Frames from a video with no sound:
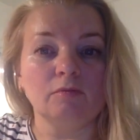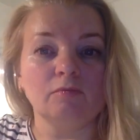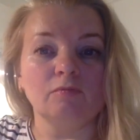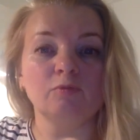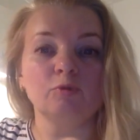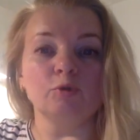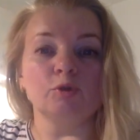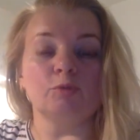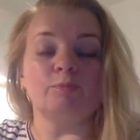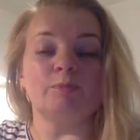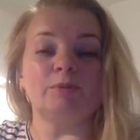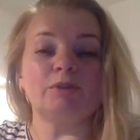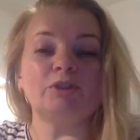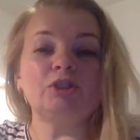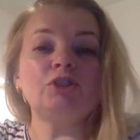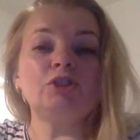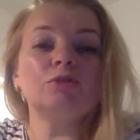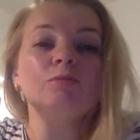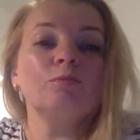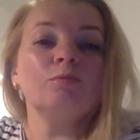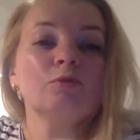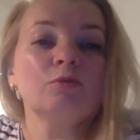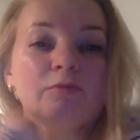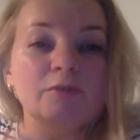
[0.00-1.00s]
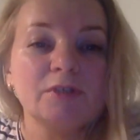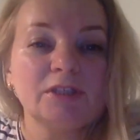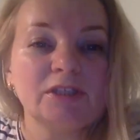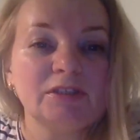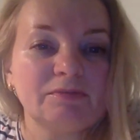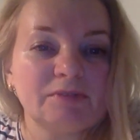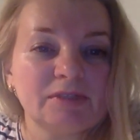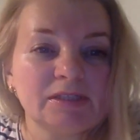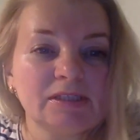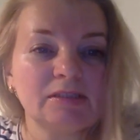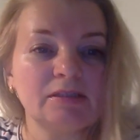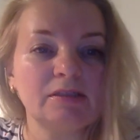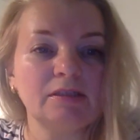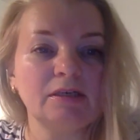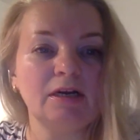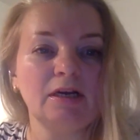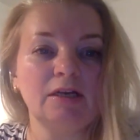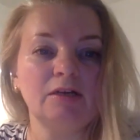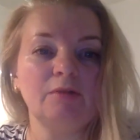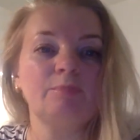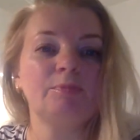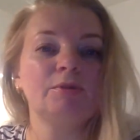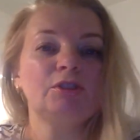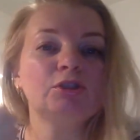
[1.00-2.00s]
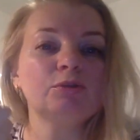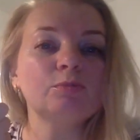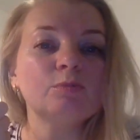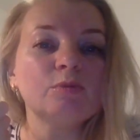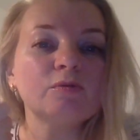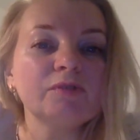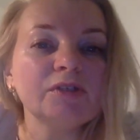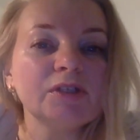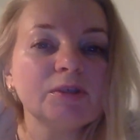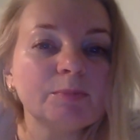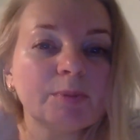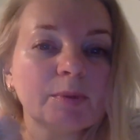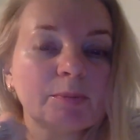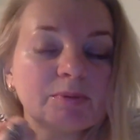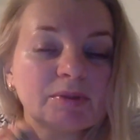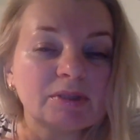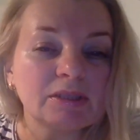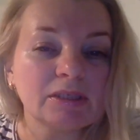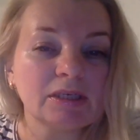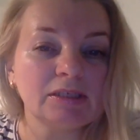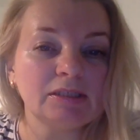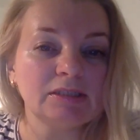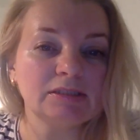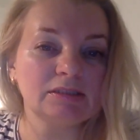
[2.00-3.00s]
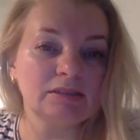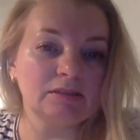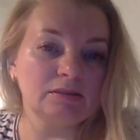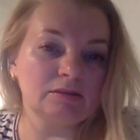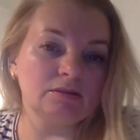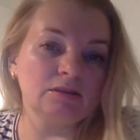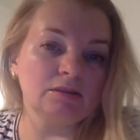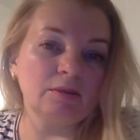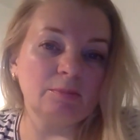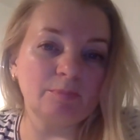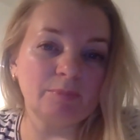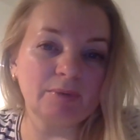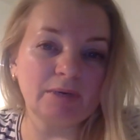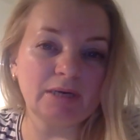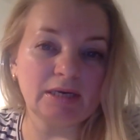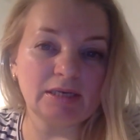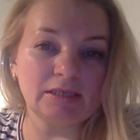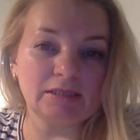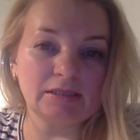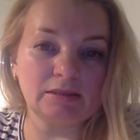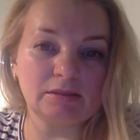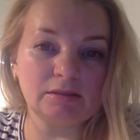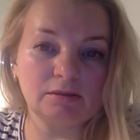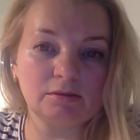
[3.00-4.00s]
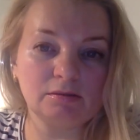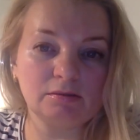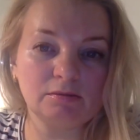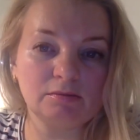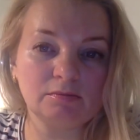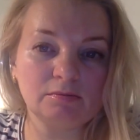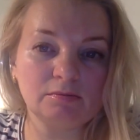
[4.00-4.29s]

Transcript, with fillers: Вот, почему вы не восстали, почему вы не попытались э, напасть?